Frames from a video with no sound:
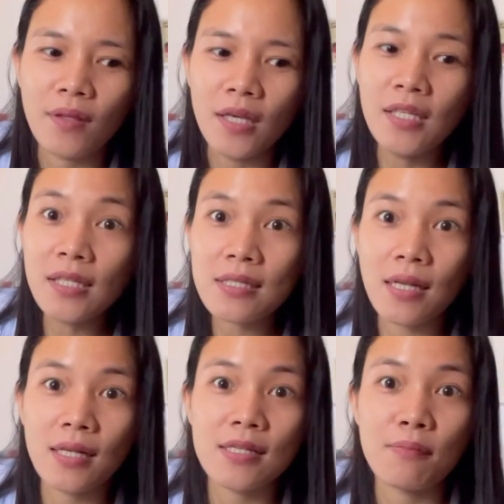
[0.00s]
hindi sa
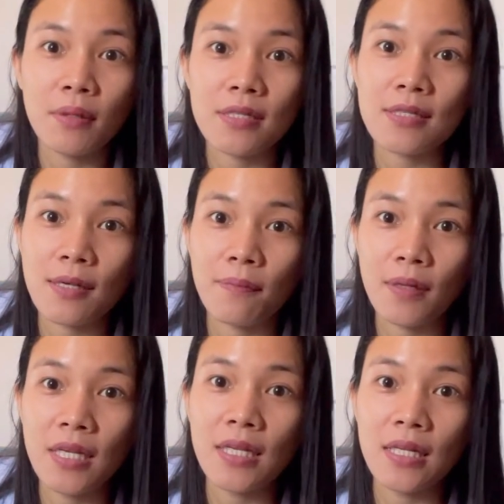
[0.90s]
magsisave,
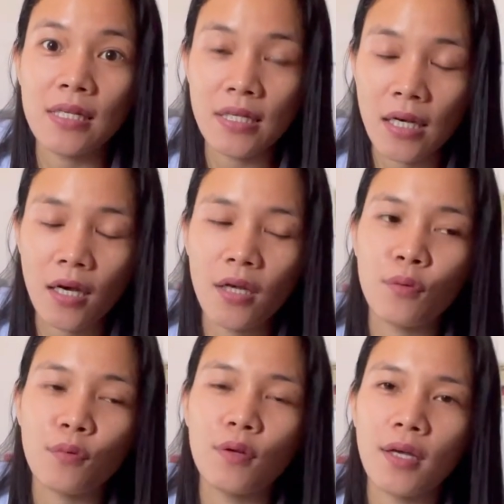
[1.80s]

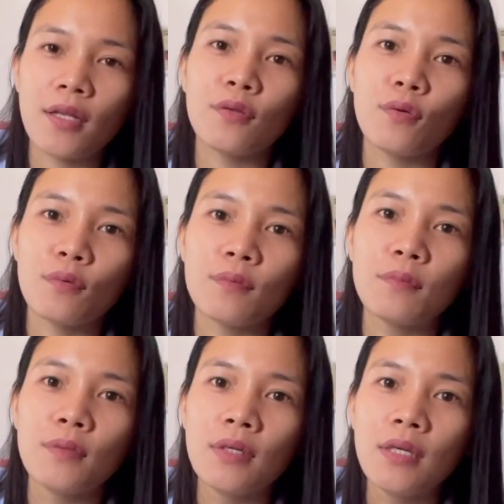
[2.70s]
i-ano ko lahat yung,
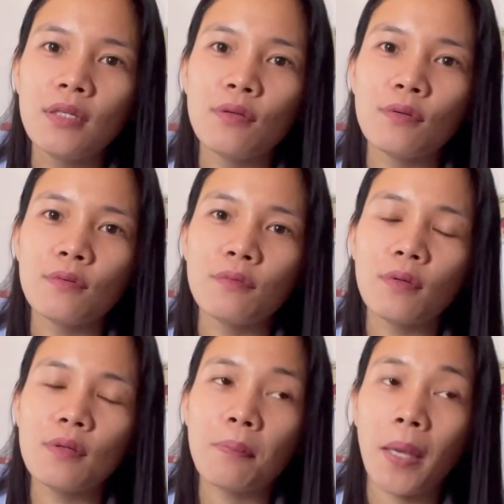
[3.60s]
yung
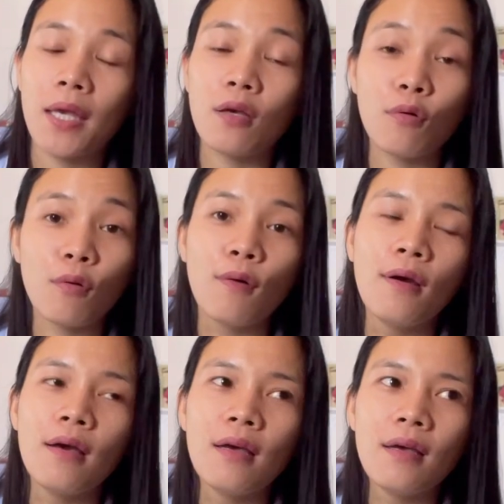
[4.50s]
pay ko.
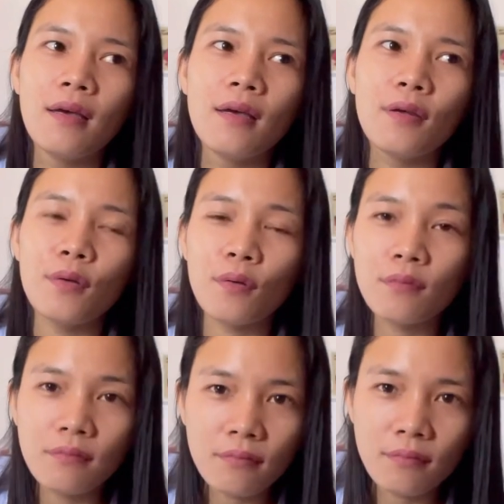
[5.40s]

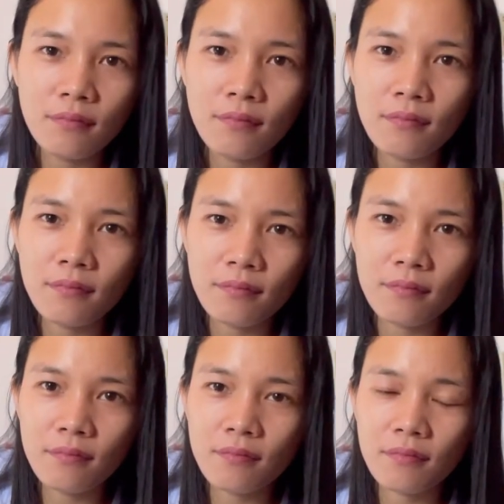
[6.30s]
Yung,
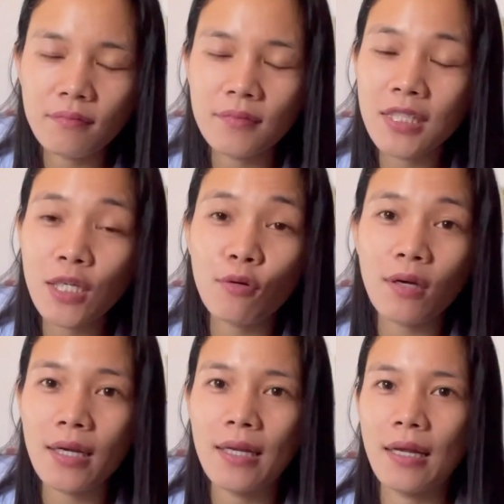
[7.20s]
hindi ko
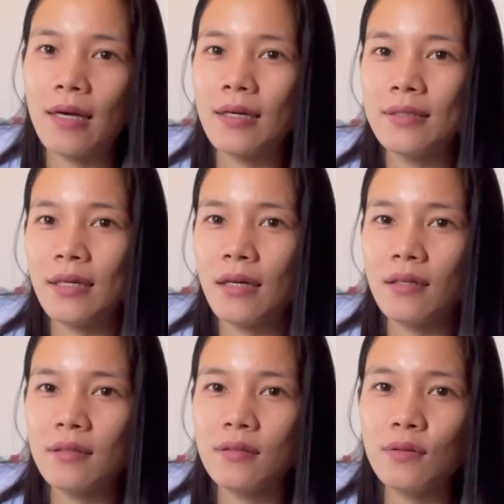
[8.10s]
kailangan na,
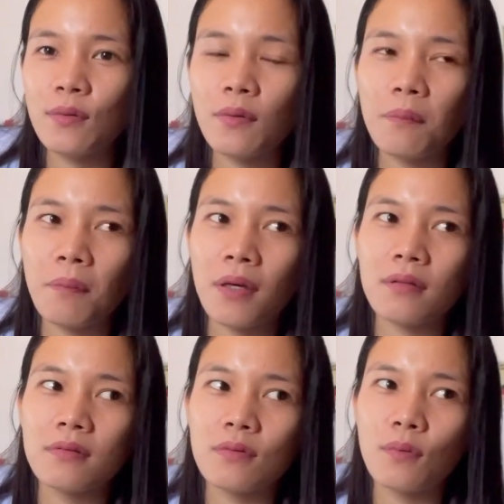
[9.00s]
yung pag
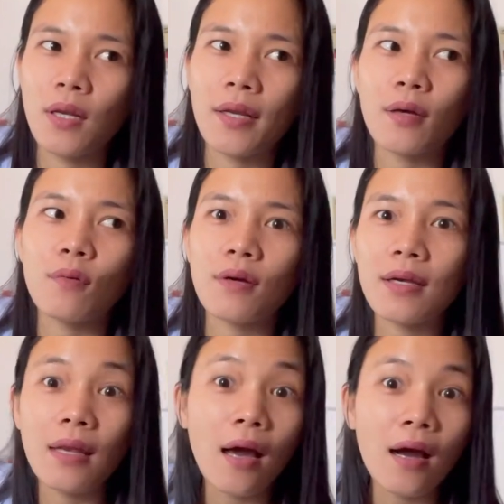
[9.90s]
wala na akong
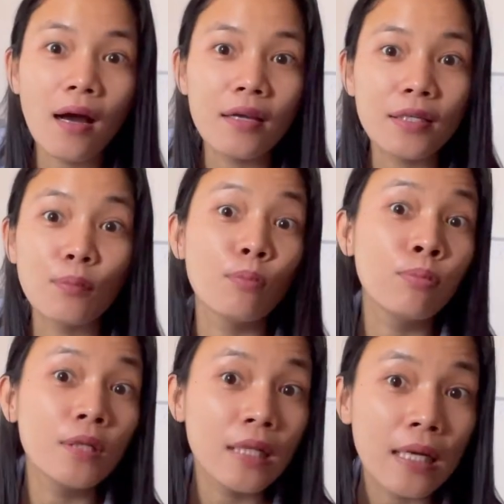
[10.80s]
kailangan,
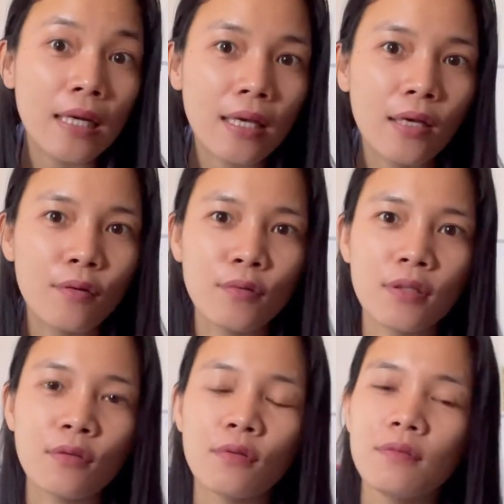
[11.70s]
ilalagay ko na
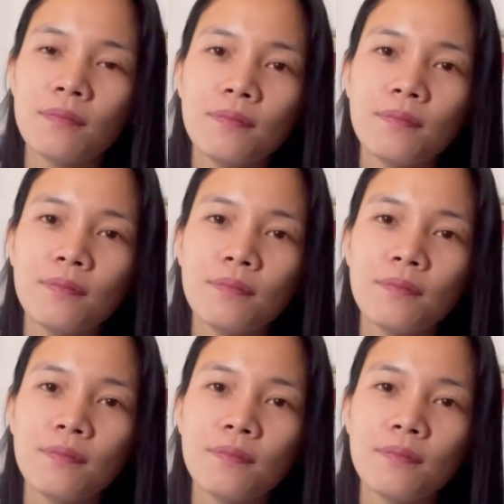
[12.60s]
doon.